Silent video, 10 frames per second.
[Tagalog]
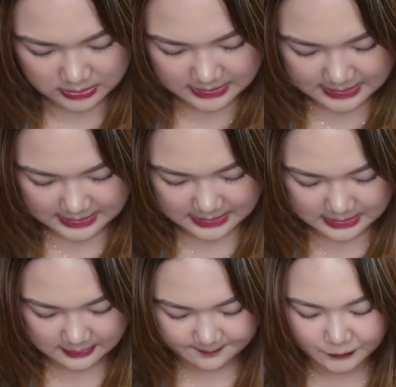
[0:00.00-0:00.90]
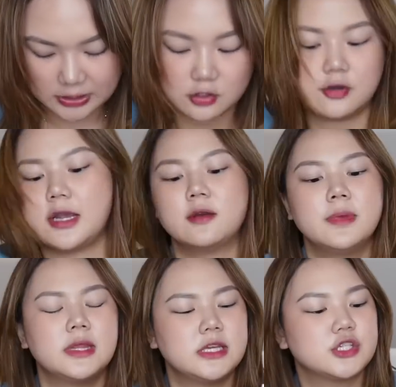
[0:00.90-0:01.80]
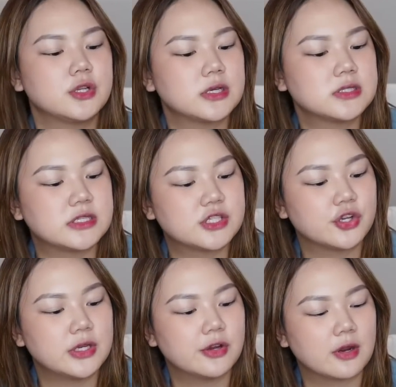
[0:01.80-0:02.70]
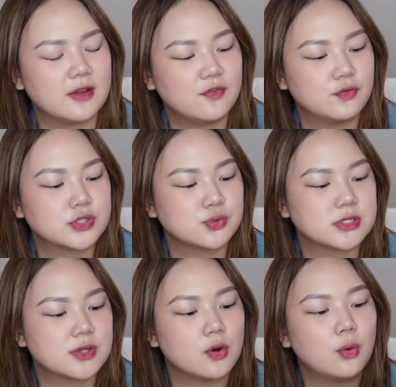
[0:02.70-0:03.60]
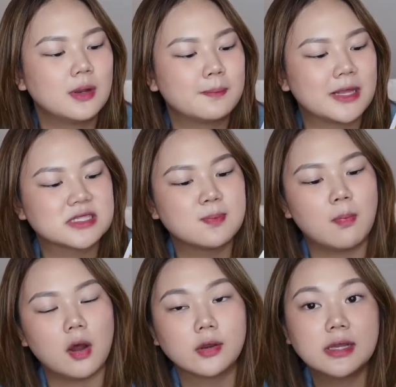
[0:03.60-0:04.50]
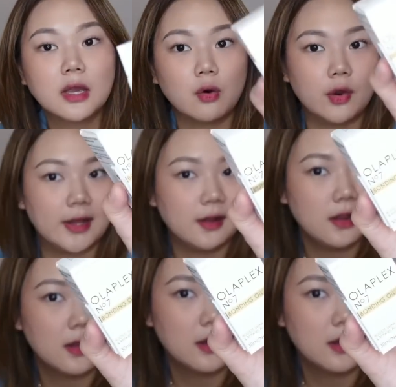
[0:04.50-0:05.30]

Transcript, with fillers: And ito, recommendation ng sister ni Ref, which was the Olaplex Bonding Oil.